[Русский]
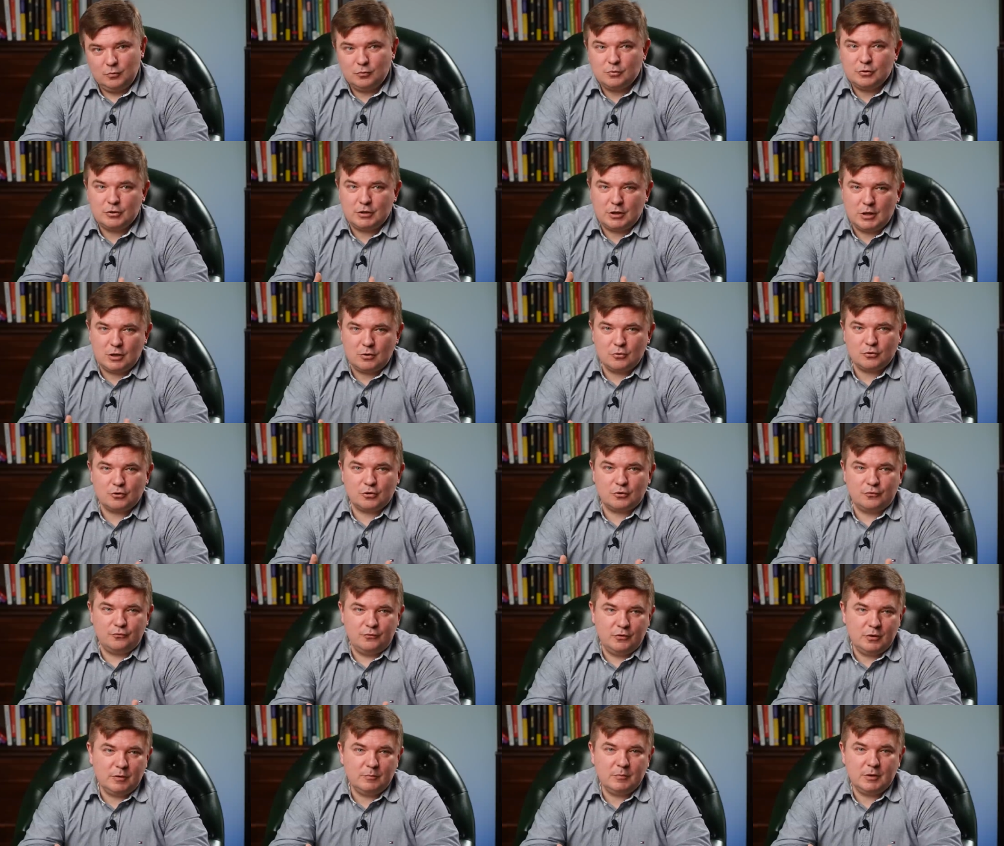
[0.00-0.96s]
Ну, то есть хорошая
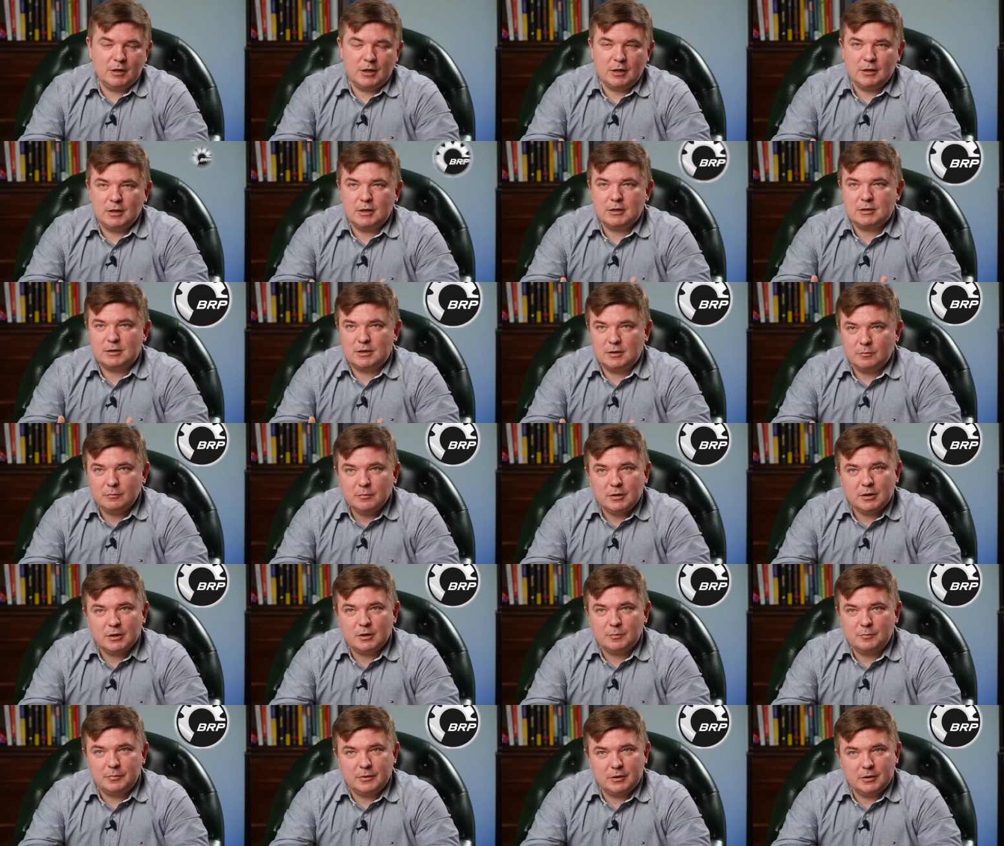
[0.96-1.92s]
фирма канадской
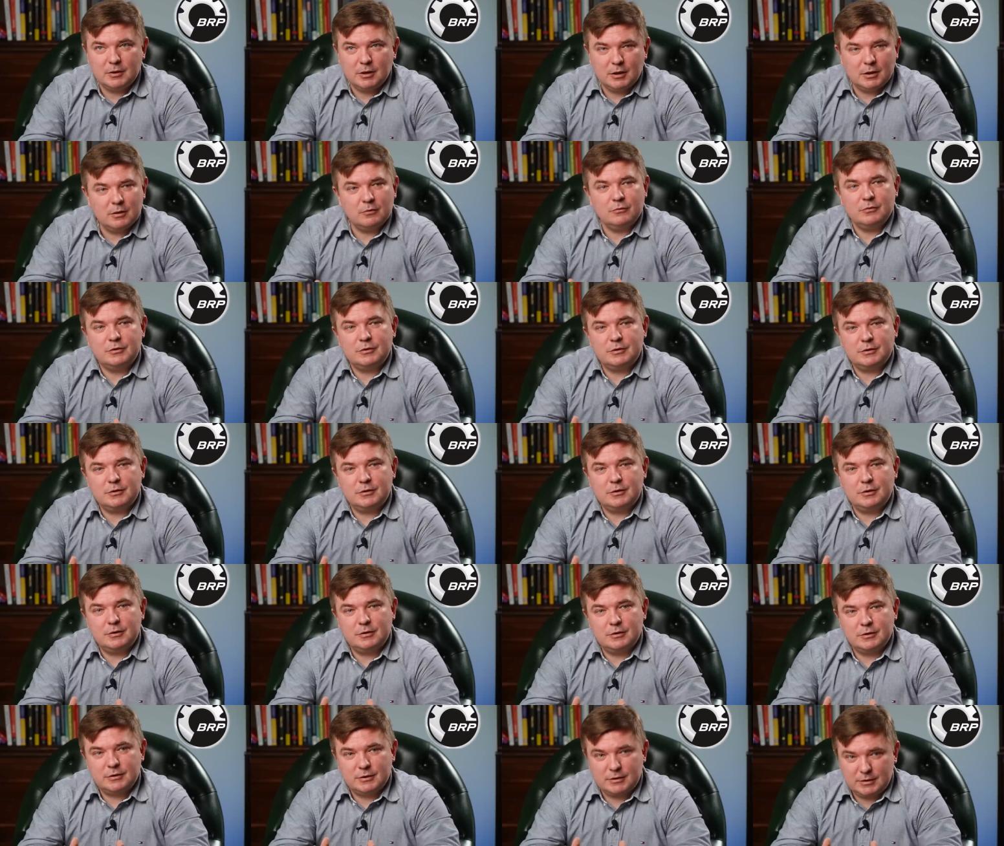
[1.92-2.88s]
BRP, да, то есть
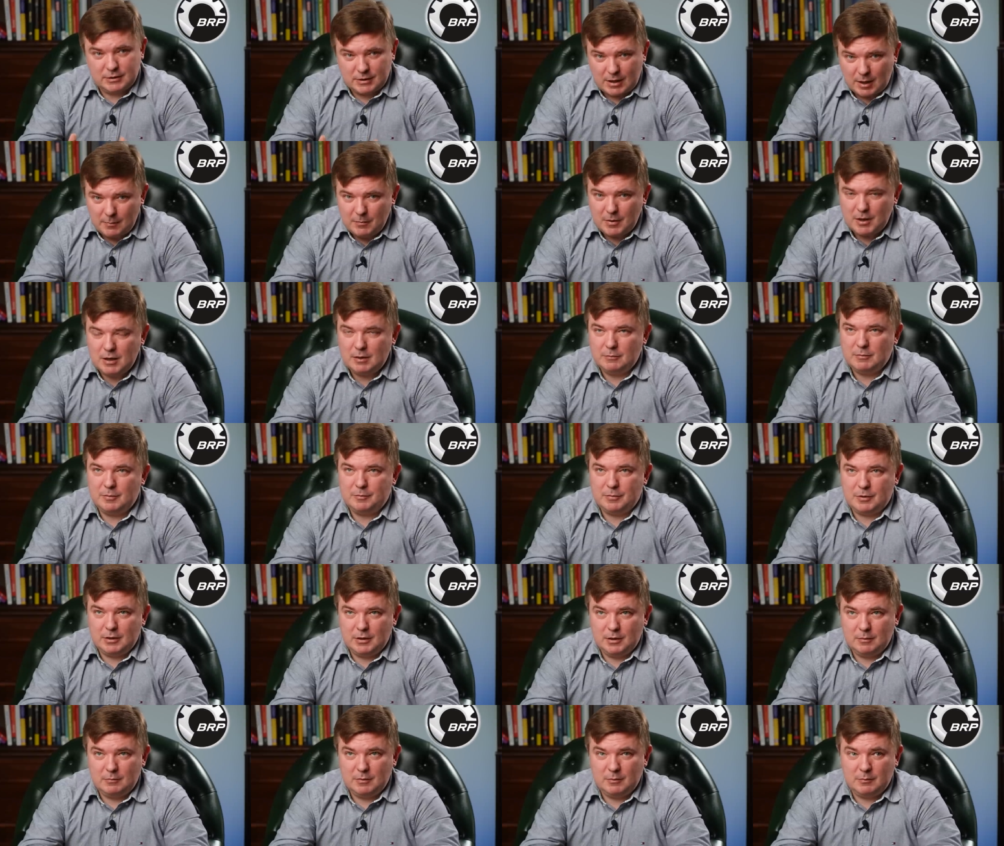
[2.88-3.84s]
э, с нормальными
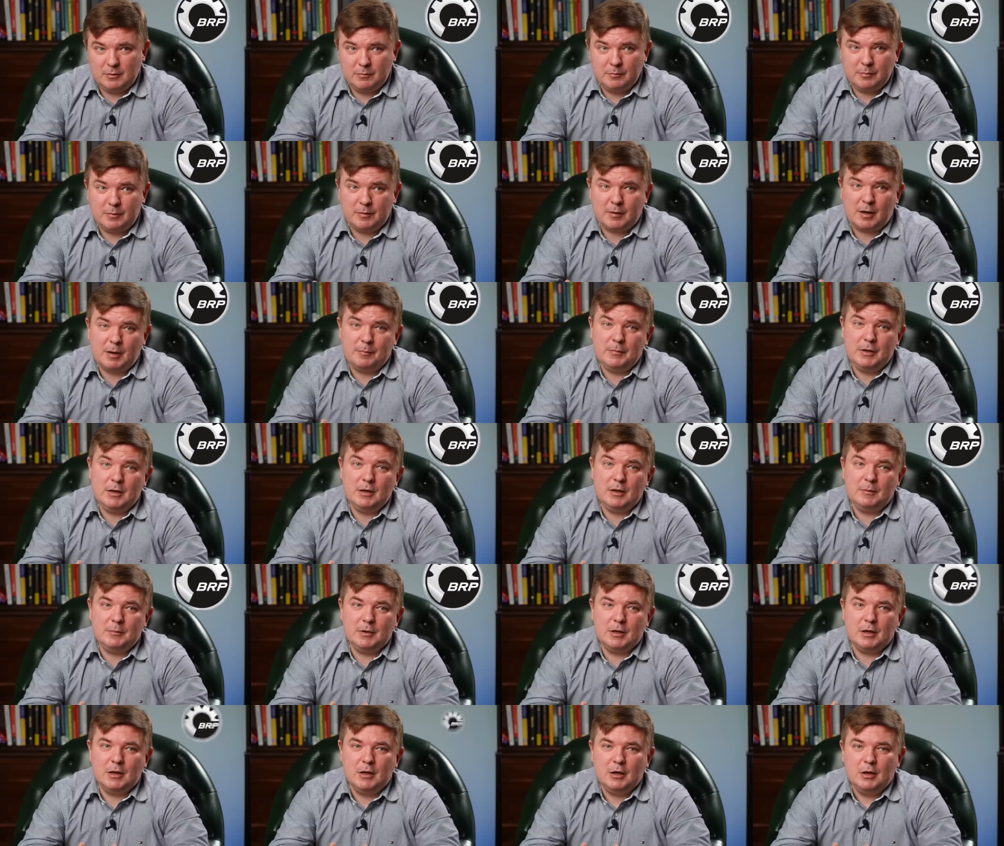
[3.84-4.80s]
приемлемыми
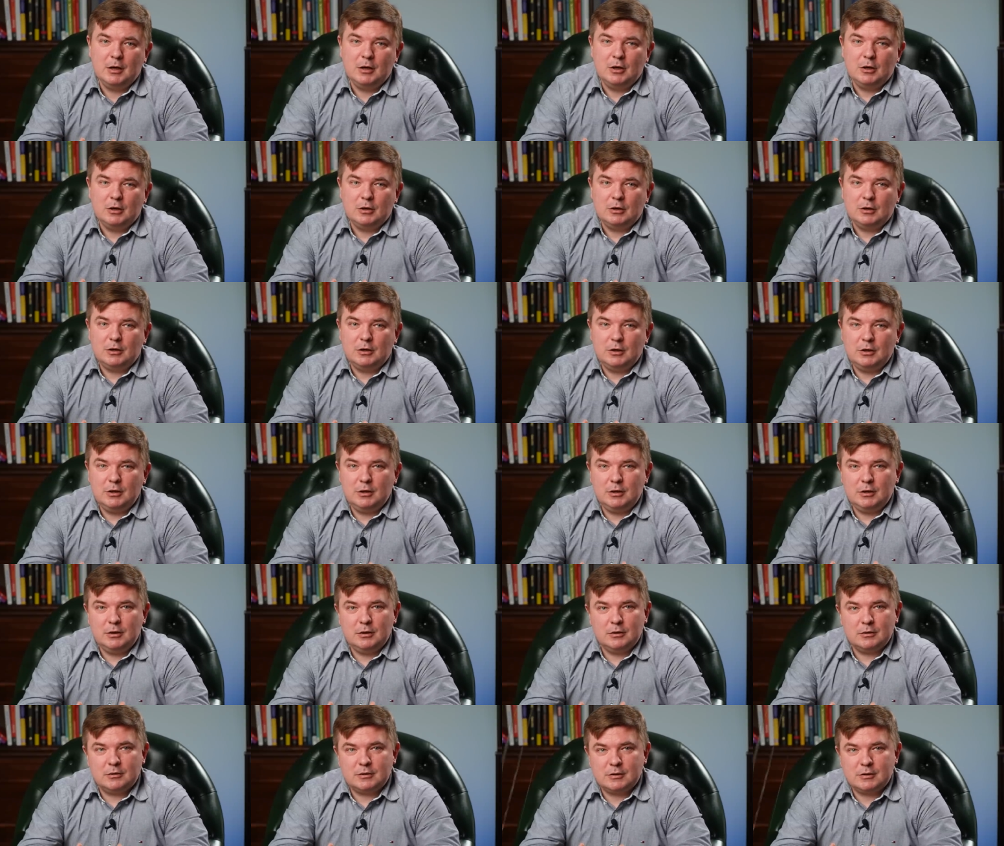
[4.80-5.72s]
пробегами. И